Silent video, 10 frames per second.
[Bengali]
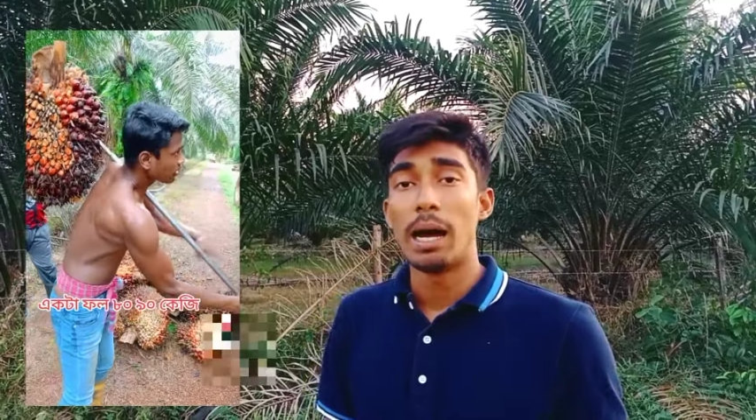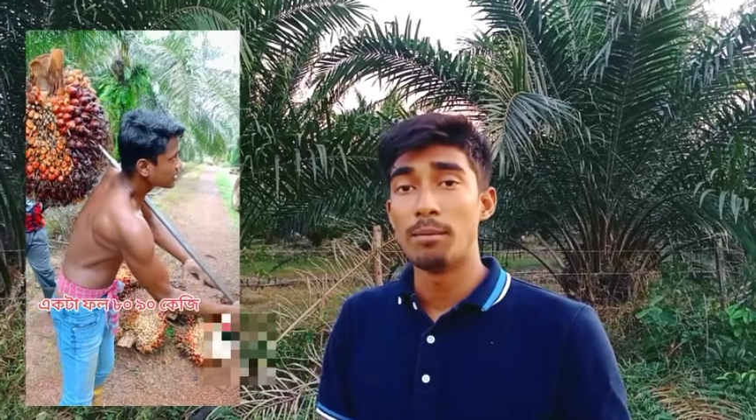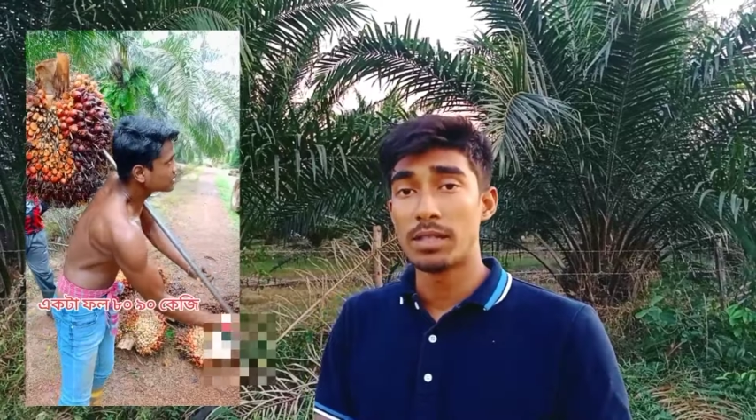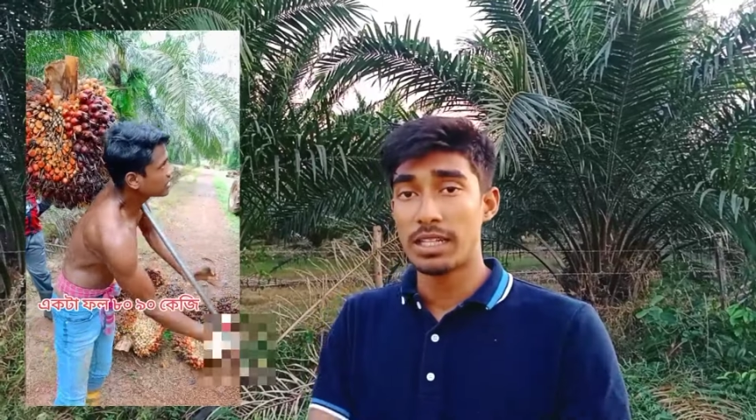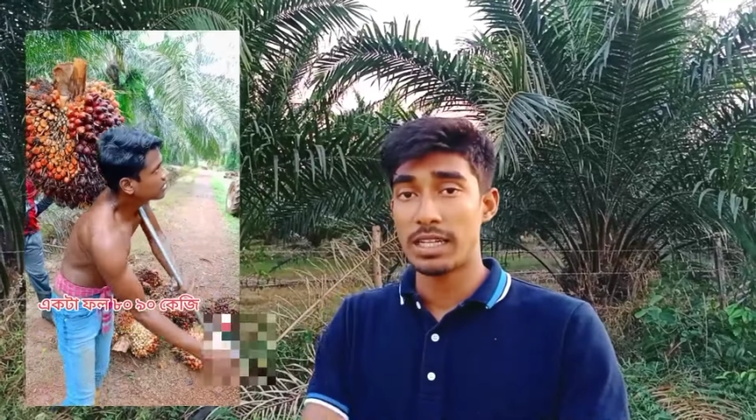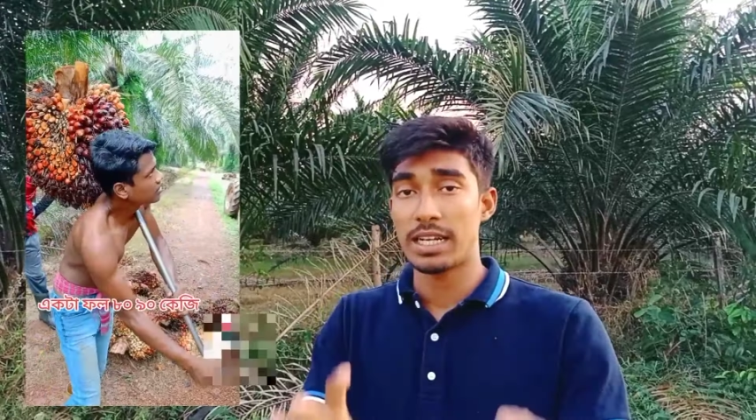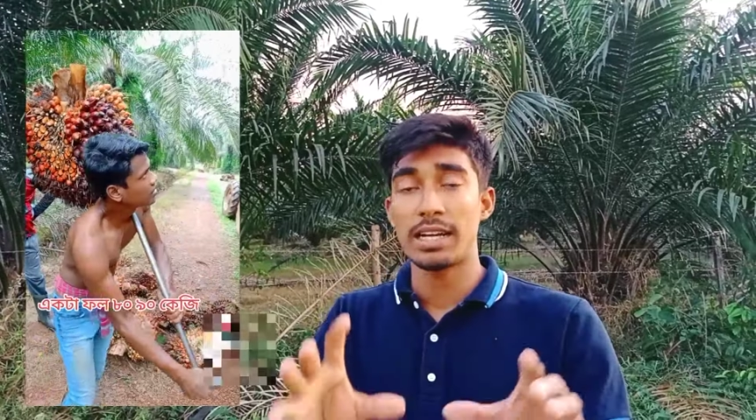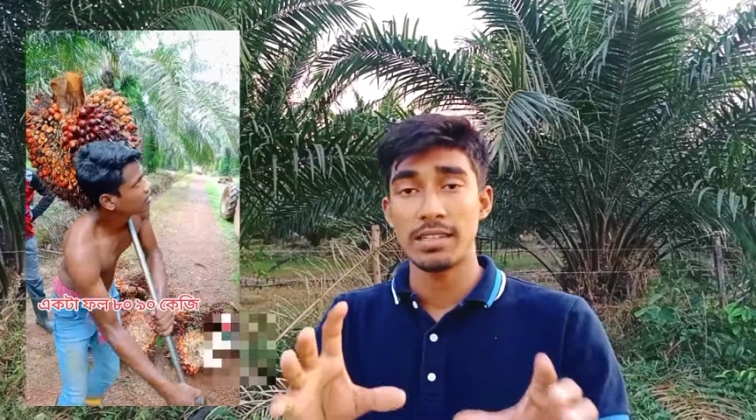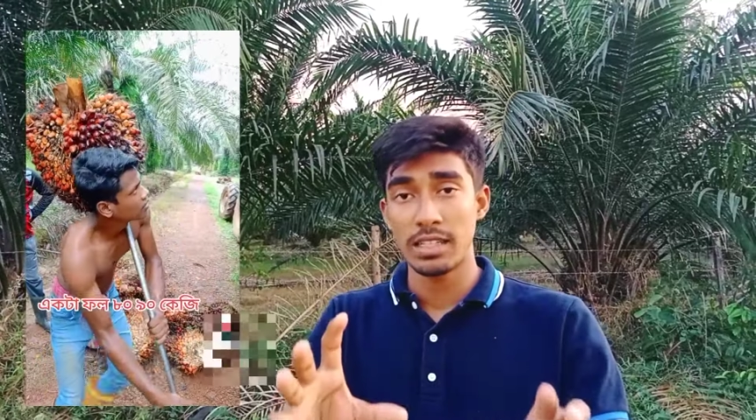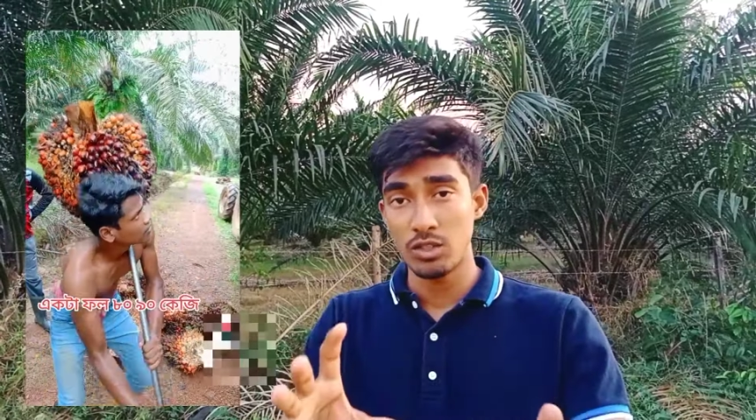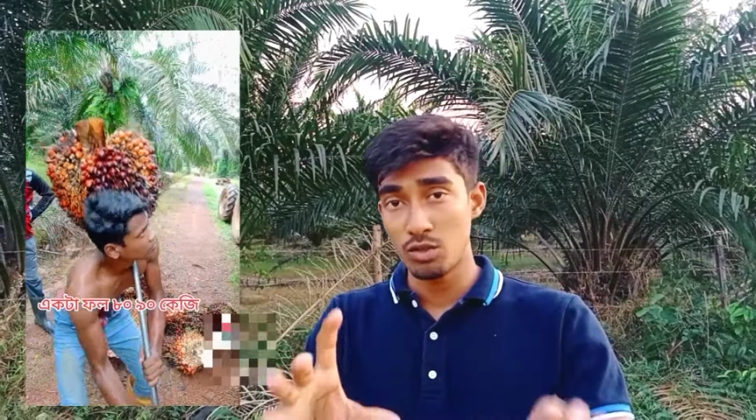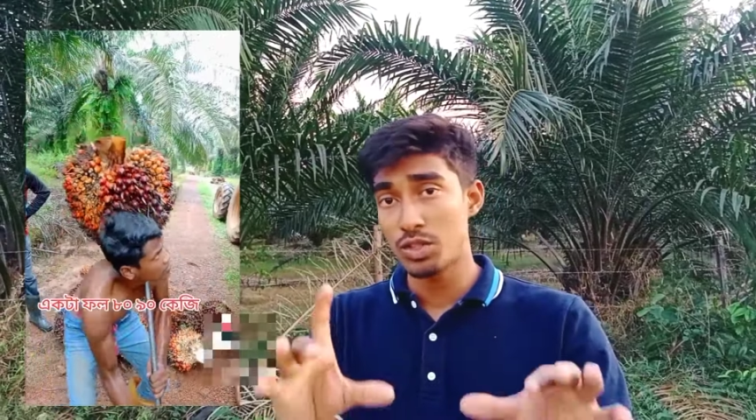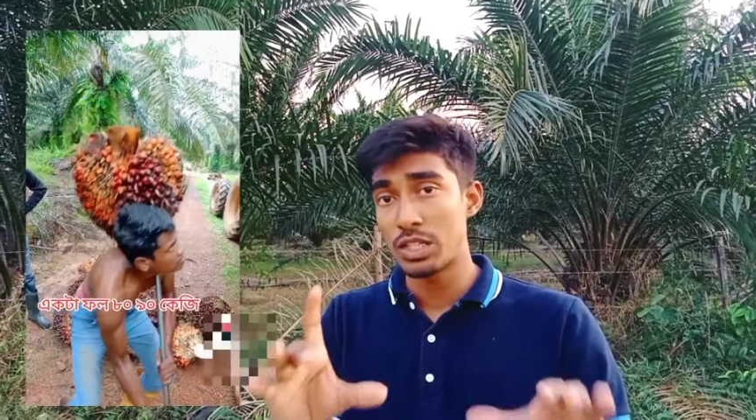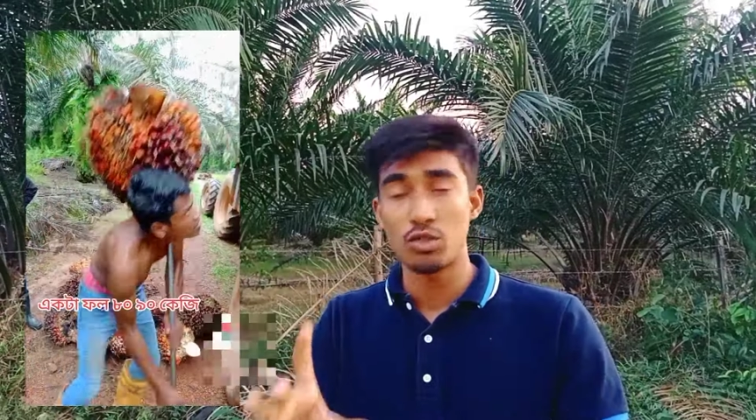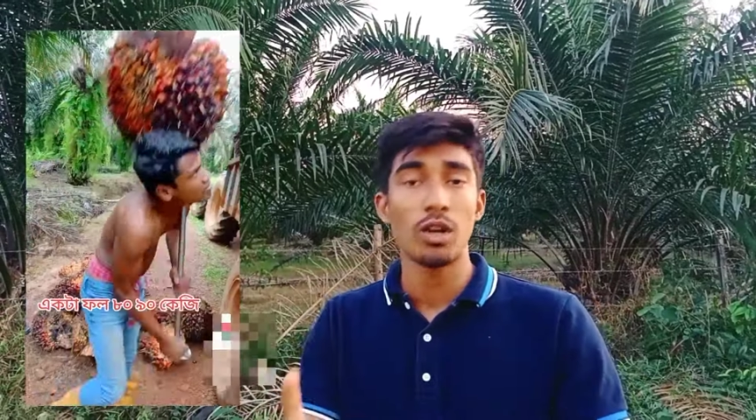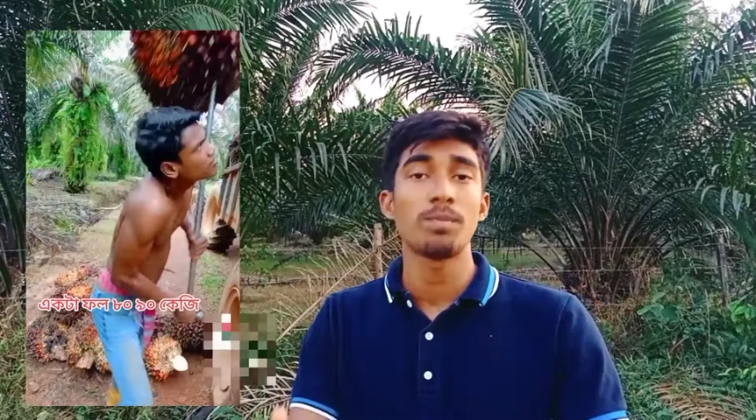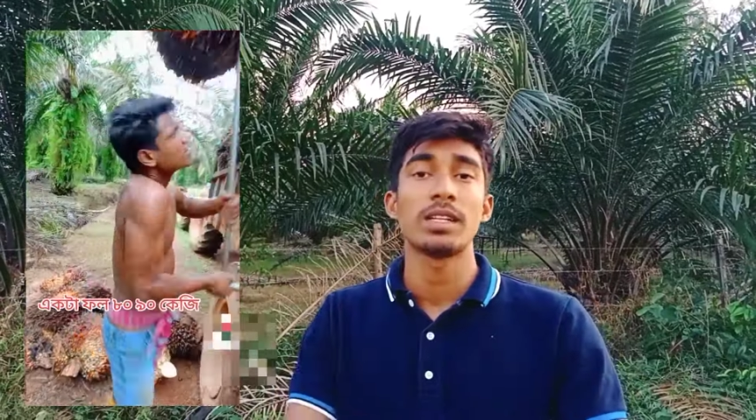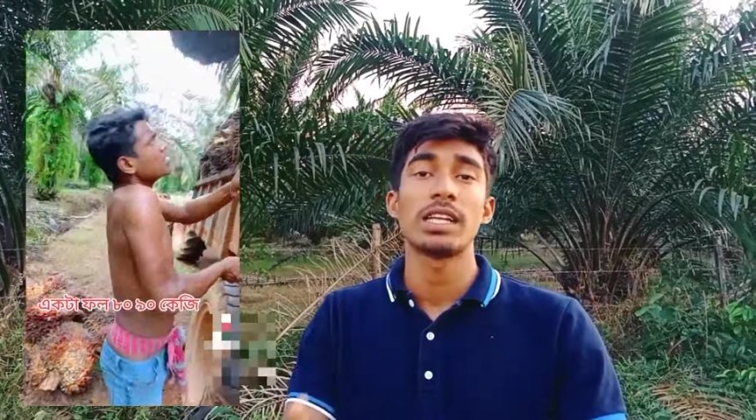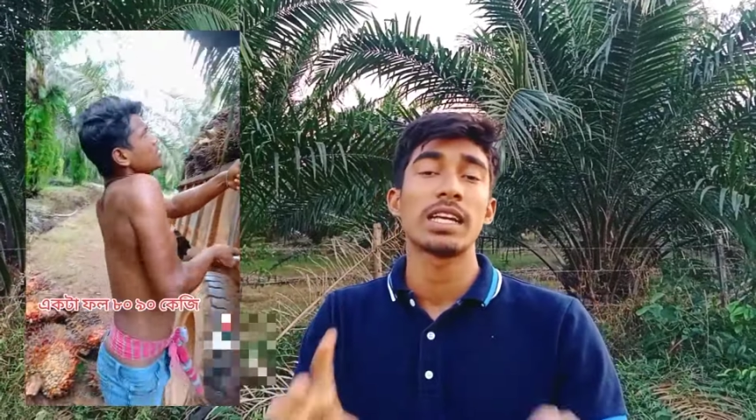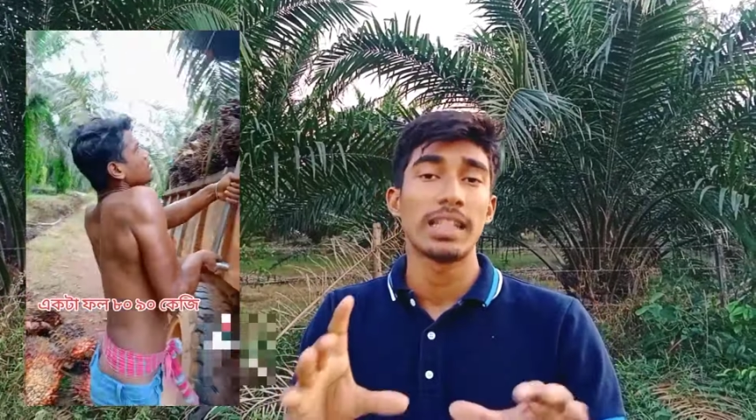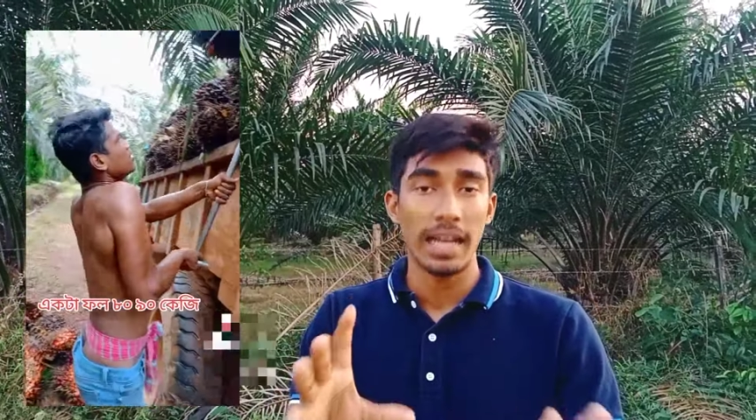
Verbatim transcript: আমি তাদের কাজের কিছু চিত্র আপনাদেরকে